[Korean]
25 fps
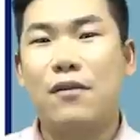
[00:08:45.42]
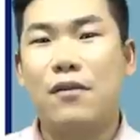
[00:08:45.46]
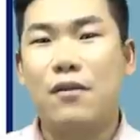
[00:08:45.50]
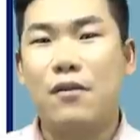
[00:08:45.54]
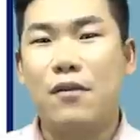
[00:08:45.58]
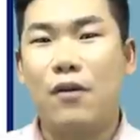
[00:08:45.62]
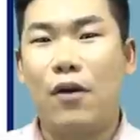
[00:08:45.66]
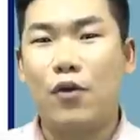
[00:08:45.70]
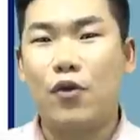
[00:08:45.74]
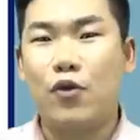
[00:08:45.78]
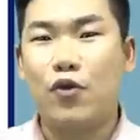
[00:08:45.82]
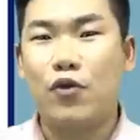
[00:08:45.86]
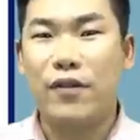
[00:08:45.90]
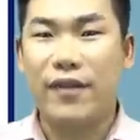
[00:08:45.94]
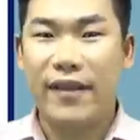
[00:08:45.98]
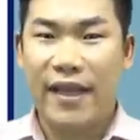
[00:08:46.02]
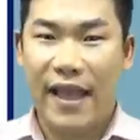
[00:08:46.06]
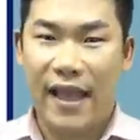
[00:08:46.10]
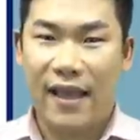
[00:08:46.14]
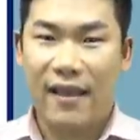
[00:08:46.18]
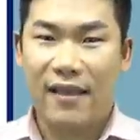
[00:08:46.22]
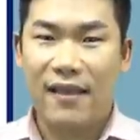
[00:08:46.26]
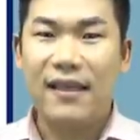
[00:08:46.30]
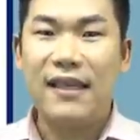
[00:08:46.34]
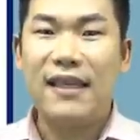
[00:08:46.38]

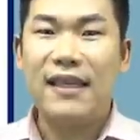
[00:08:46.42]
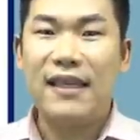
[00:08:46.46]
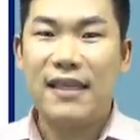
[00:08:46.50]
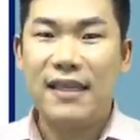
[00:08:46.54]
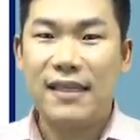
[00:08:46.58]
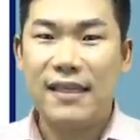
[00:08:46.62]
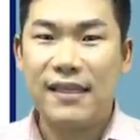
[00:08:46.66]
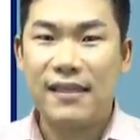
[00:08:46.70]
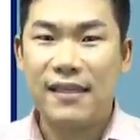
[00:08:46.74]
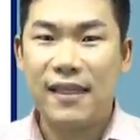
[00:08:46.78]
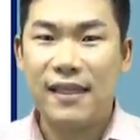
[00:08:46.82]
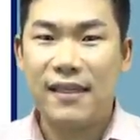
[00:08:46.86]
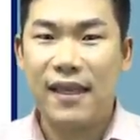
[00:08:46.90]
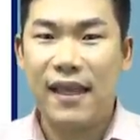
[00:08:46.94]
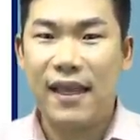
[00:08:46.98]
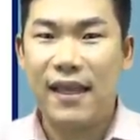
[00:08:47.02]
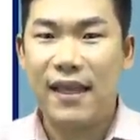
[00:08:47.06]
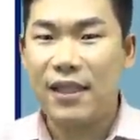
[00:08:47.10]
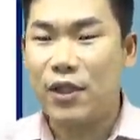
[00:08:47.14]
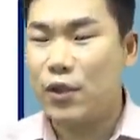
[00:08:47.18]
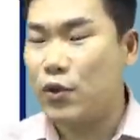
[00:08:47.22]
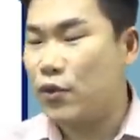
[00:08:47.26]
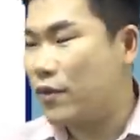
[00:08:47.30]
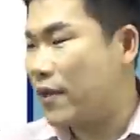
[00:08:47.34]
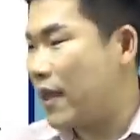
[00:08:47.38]
거주주택
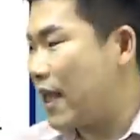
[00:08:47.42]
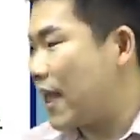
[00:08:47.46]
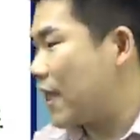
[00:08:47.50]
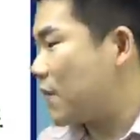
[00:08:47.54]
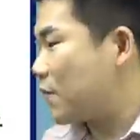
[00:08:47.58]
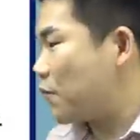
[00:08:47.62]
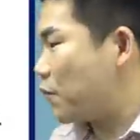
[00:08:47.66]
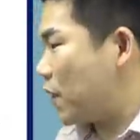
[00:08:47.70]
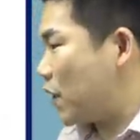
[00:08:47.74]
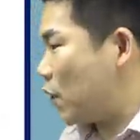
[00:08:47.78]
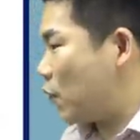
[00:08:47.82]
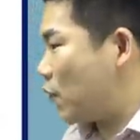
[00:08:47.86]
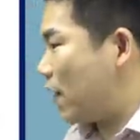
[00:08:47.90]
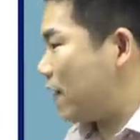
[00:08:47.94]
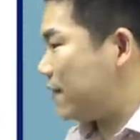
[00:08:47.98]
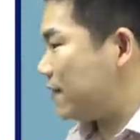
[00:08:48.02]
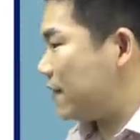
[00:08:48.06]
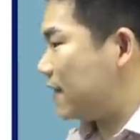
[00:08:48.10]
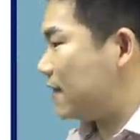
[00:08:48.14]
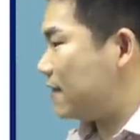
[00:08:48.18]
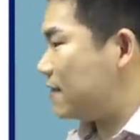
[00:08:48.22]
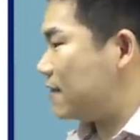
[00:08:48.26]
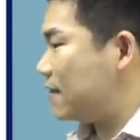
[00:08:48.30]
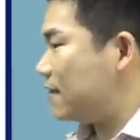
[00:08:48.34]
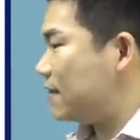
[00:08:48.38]
1세대 1주택
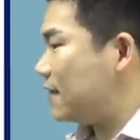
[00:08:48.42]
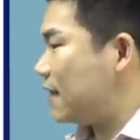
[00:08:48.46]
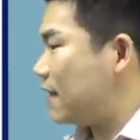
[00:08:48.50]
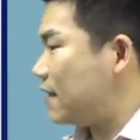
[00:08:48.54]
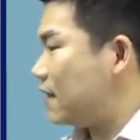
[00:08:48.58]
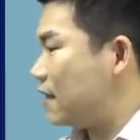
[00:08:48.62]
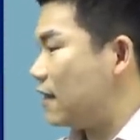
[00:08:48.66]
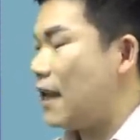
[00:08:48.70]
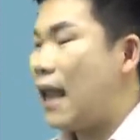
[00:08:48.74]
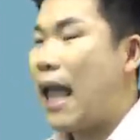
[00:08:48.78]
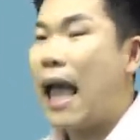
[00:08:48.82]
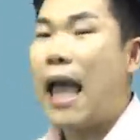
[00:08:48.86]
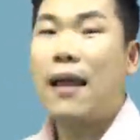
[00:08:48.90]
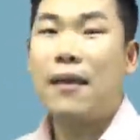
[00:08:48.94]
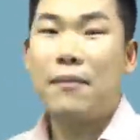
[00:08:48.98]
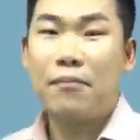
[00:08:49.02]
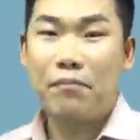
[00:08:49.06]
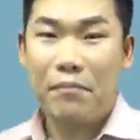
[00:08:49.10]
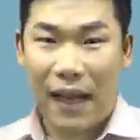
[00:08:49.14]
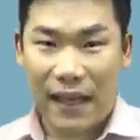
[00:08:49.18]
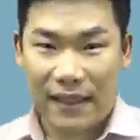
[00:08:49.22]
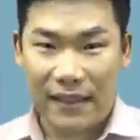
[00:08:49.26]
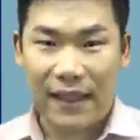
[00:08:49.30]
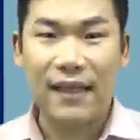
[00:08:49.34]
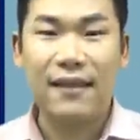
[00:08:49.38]
비과세 특례를
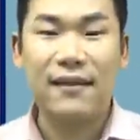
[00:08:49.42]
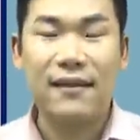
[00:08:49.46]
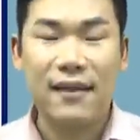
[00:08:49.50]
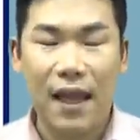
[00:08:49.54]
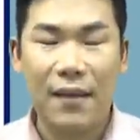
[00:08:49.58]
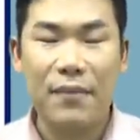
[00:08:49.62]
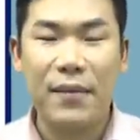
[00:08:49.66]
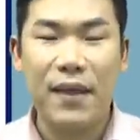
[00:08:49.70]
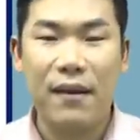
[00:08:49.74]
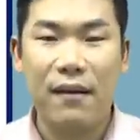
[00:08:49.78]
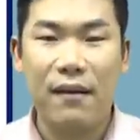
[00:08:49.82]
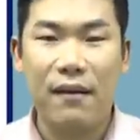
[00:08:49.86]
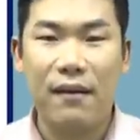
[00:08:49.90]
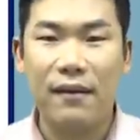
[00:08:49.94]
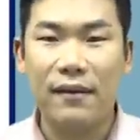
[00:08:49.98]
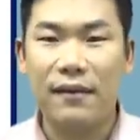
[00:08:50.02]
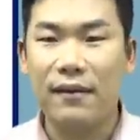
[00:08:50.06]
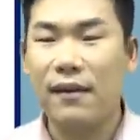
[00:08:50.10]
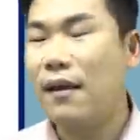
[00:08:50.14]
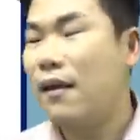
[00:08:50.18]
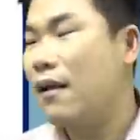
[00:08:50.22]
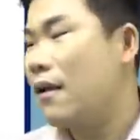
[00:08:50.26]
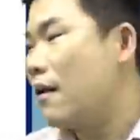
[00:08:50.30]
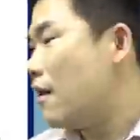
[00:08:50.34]
받았다면